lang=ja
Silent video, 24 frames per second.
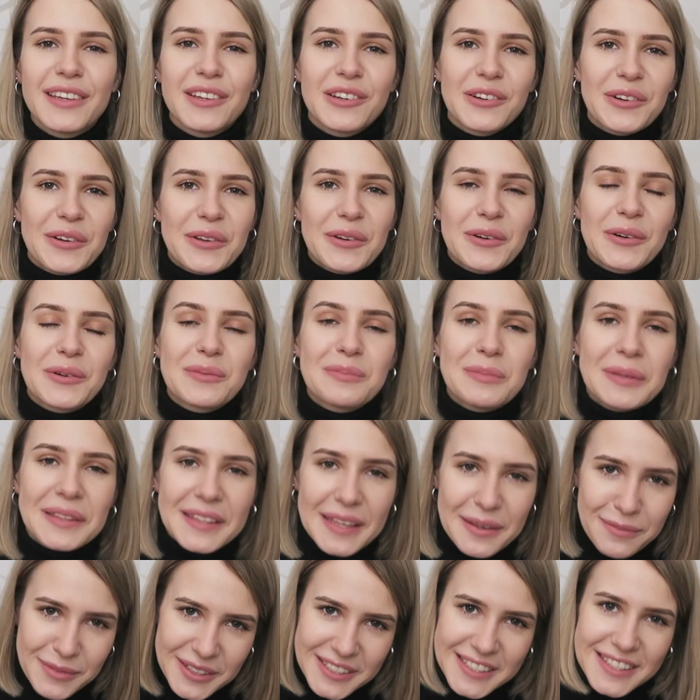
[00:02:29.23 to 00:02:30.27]
いろいろ見
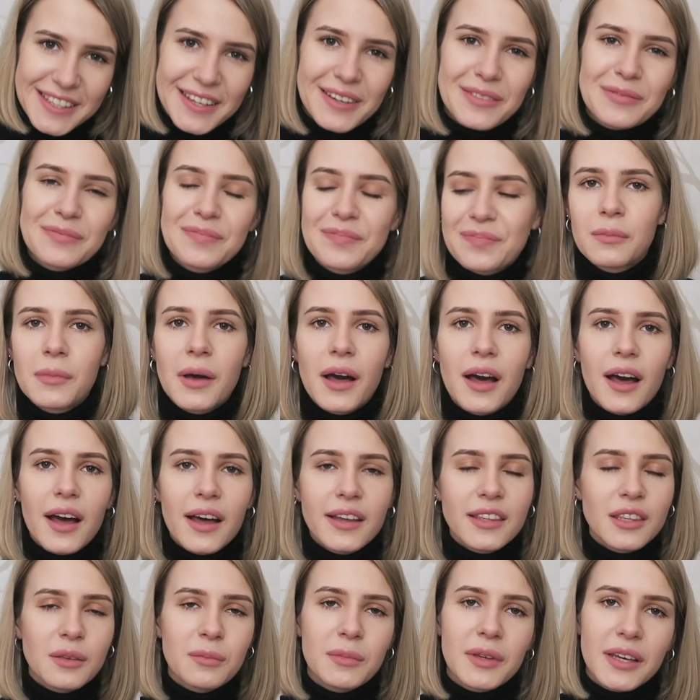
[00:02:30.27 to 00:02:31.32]
ていましたまあ
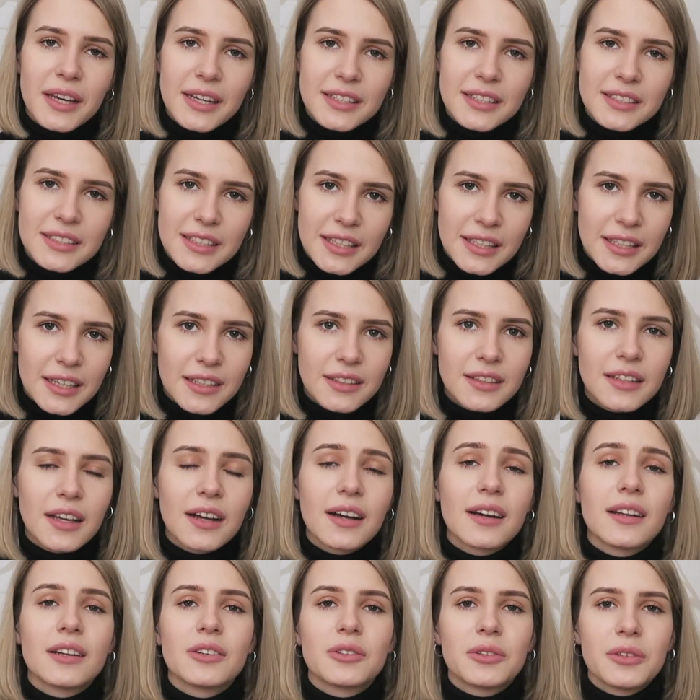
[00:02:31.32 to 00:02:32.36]
アニメが好きだった
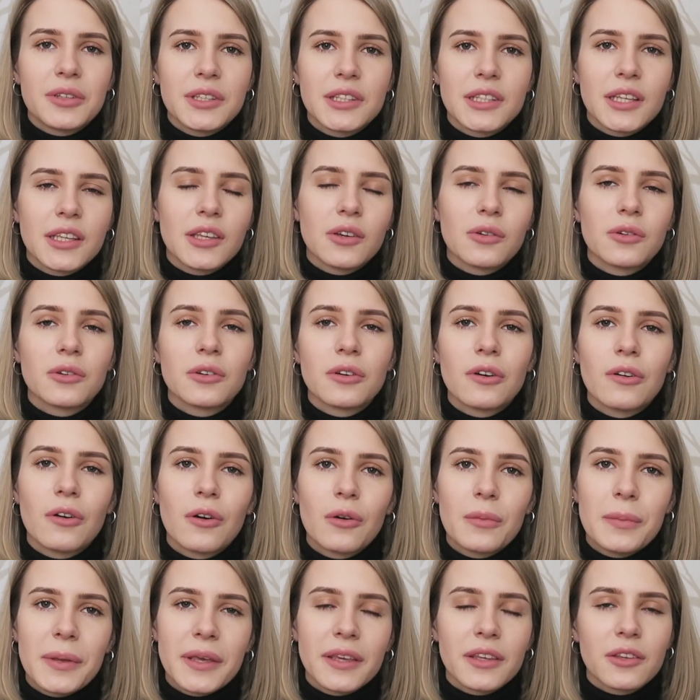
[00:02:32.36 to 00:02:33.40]
からといって日本語
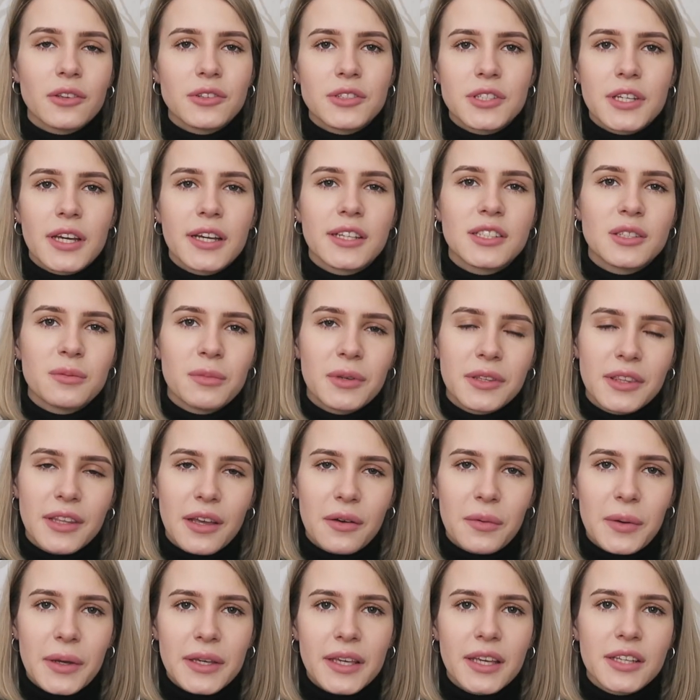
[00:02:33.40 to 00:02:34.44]
を勉強し始め
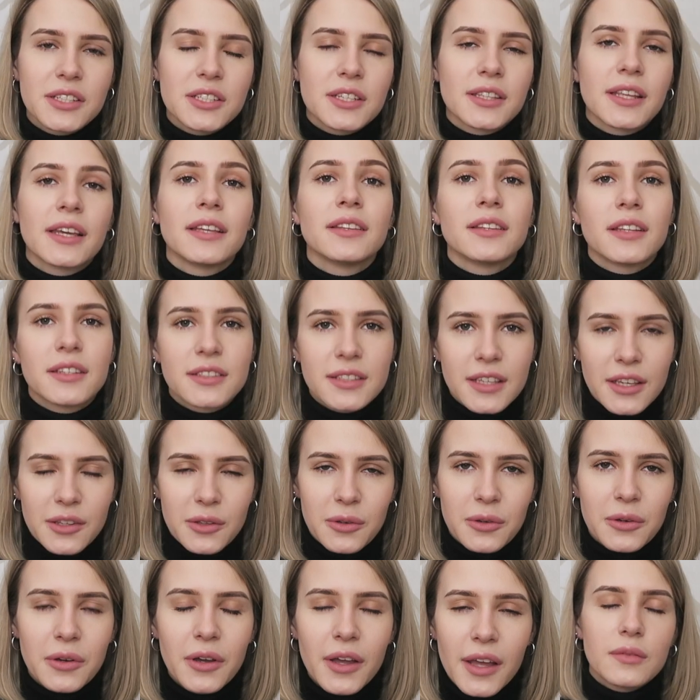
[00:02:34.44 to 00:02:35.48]
たわけじゃないんですけ
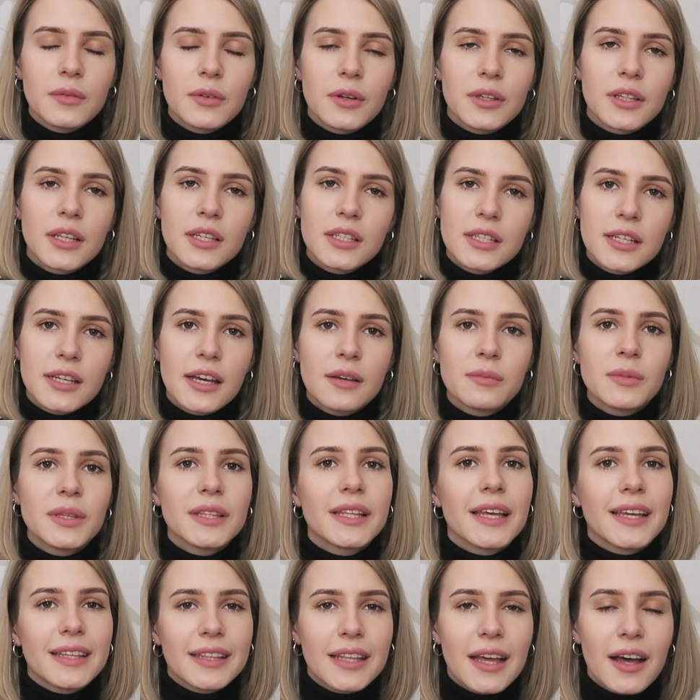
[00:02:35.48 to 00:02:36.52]
ど私が見
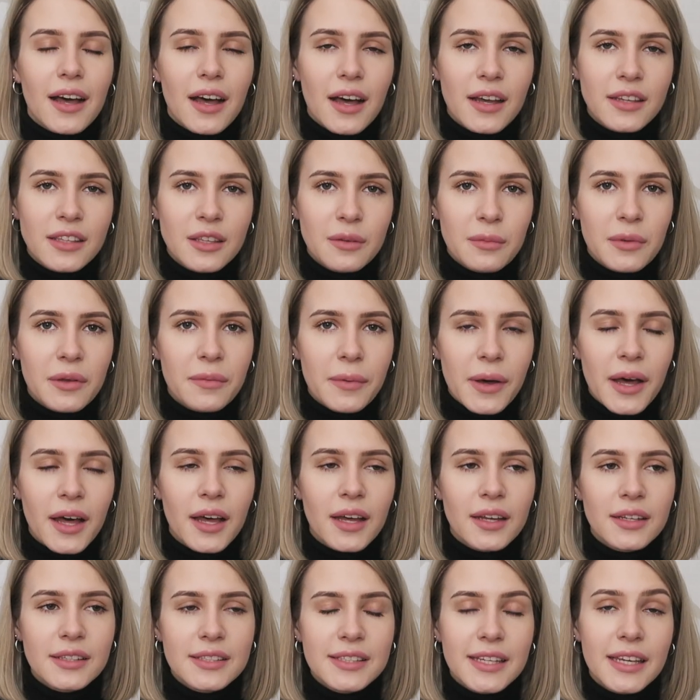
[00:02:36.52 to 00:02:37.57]
ていたアニメ
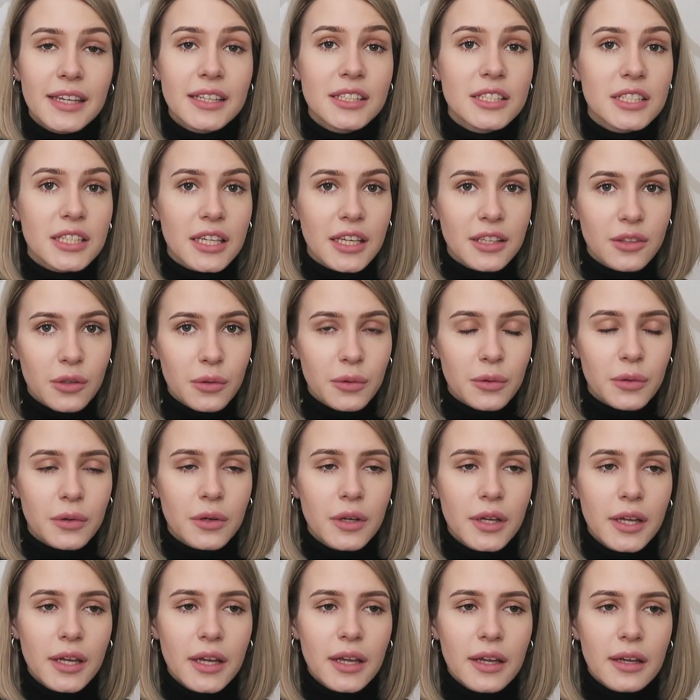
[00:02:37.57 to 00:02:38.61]
は正式の「
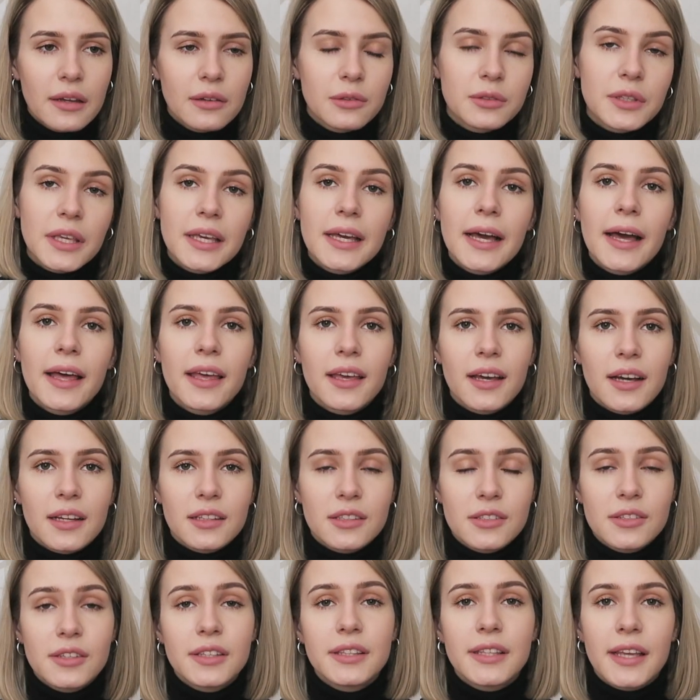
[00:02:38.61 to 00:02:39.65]
吹き替えが
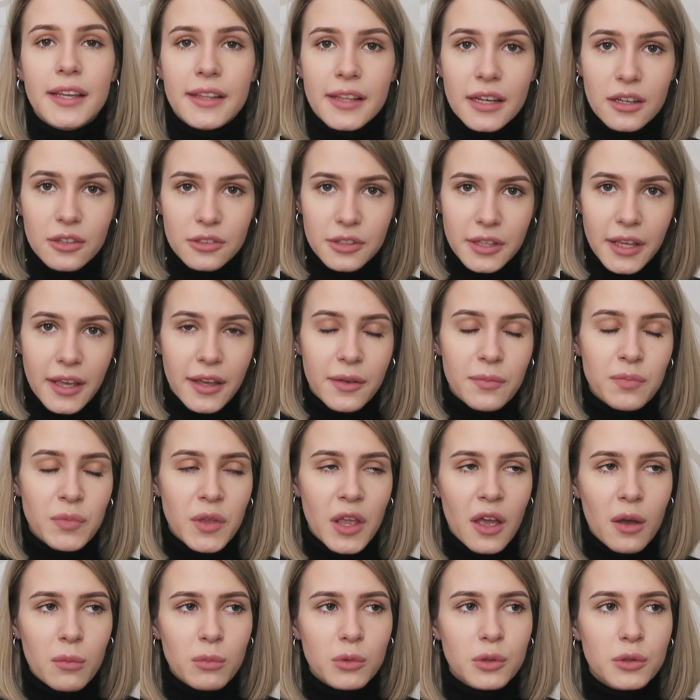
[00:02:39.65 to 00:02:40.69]
ついていなくて
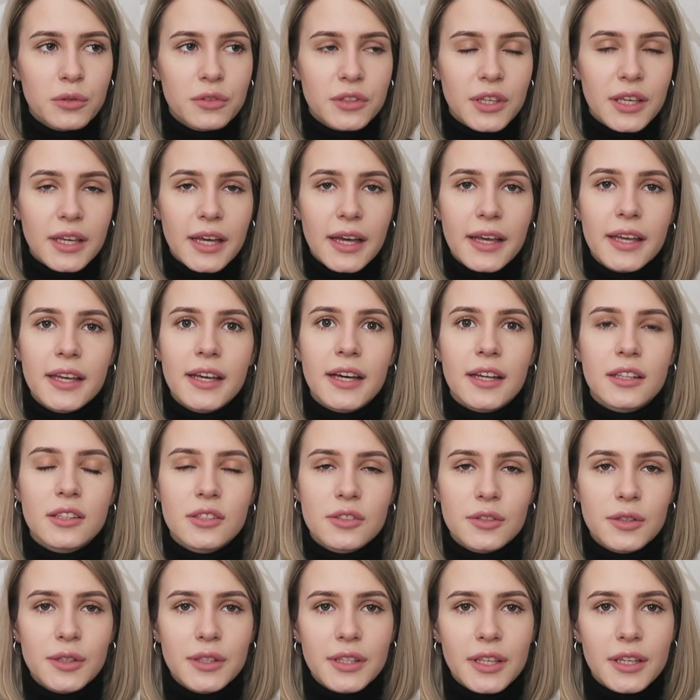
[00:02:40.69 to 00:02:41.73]
もう吹き替えが
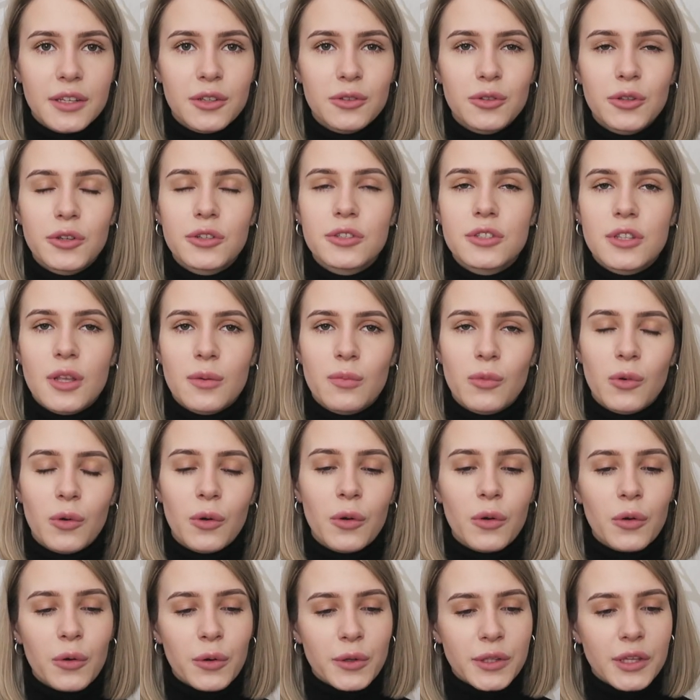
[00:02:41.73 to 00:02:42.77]
ついているとして
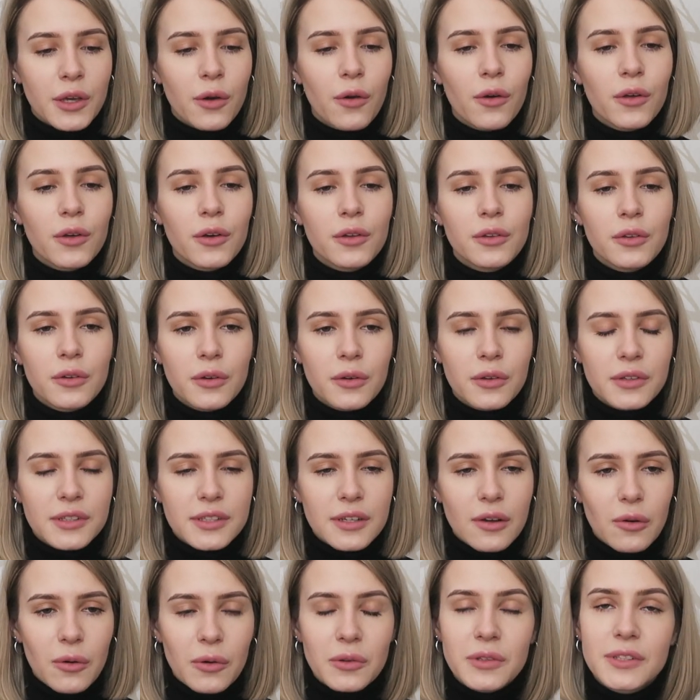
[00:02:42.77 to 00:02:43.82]
もこう日本語の
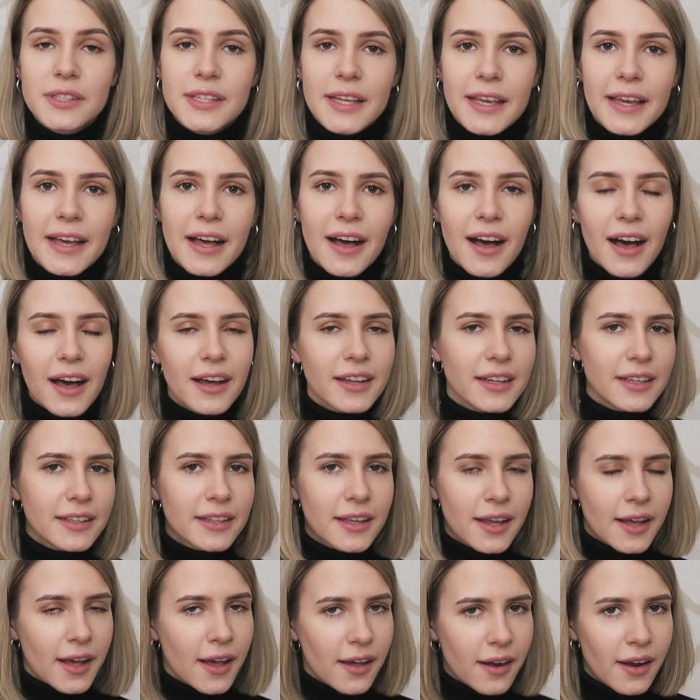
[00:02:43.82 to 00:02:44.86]
音声があり
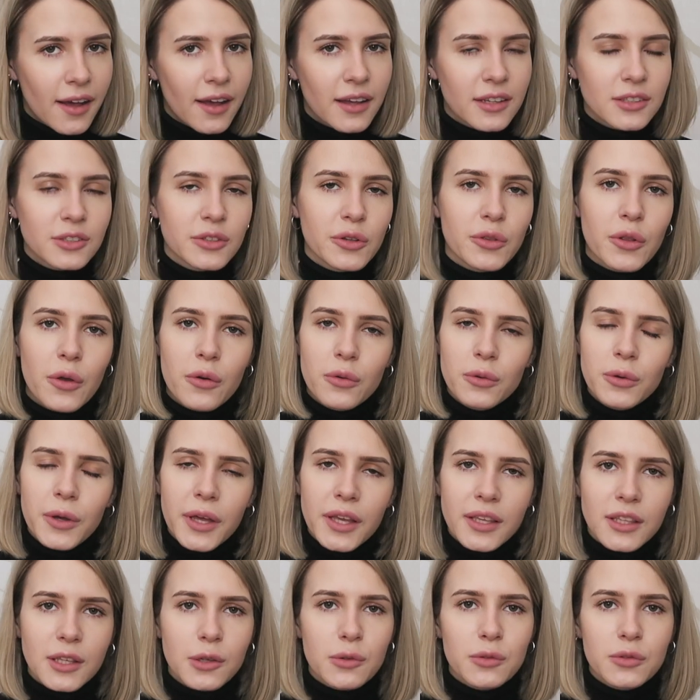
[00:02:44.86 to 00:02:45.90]
ながらその
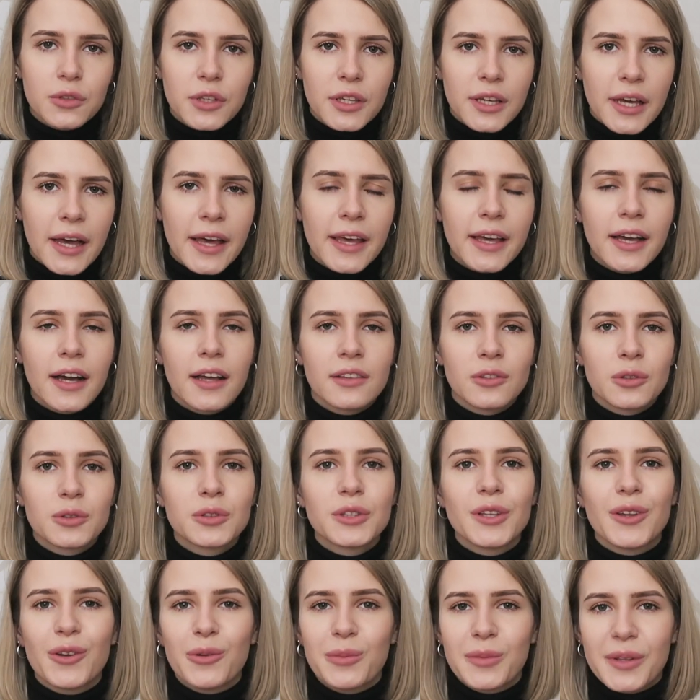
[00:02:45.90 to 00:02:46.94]
上に吹き替えが載っ
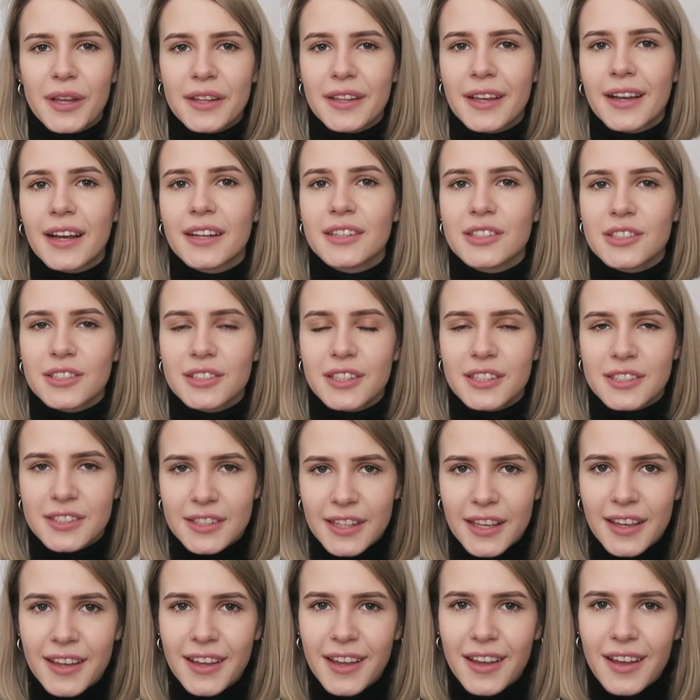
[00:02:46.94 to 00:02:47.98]
ているみたいな感じです
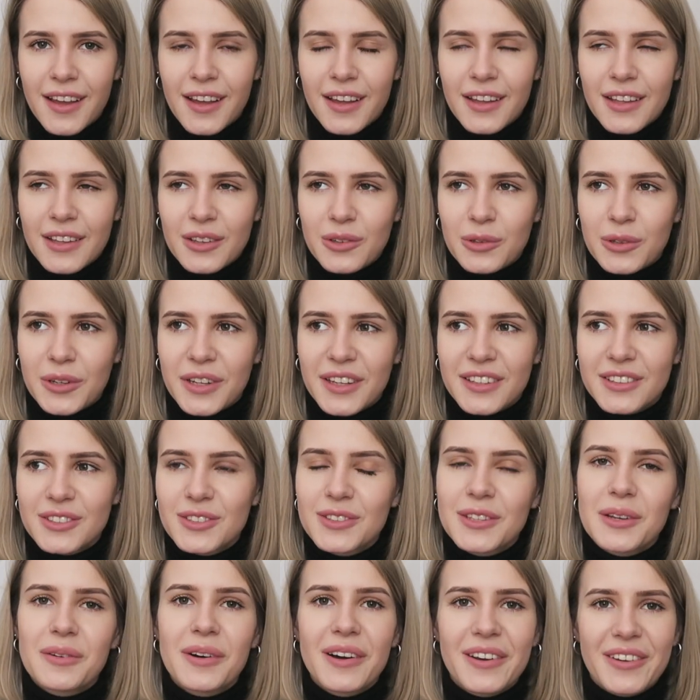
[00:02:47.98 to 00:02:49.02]
ね。これ
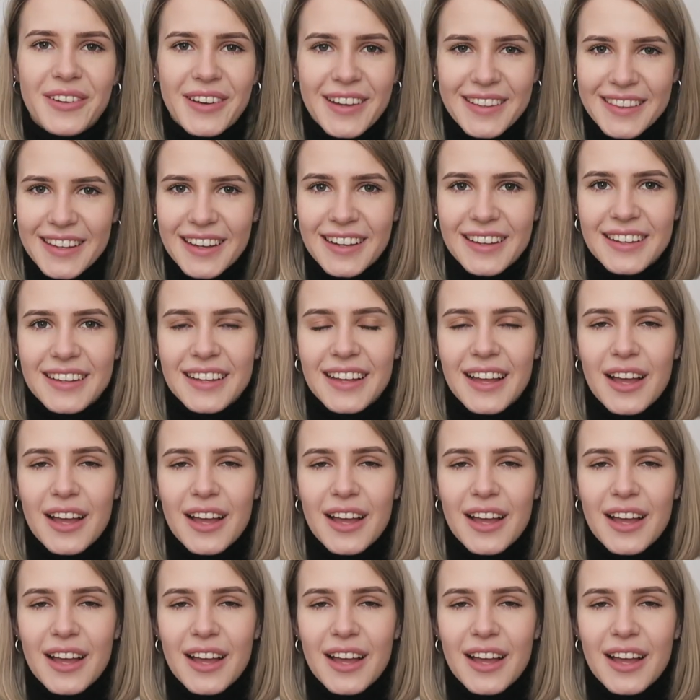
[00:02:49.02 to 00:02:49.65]
伝わるかな、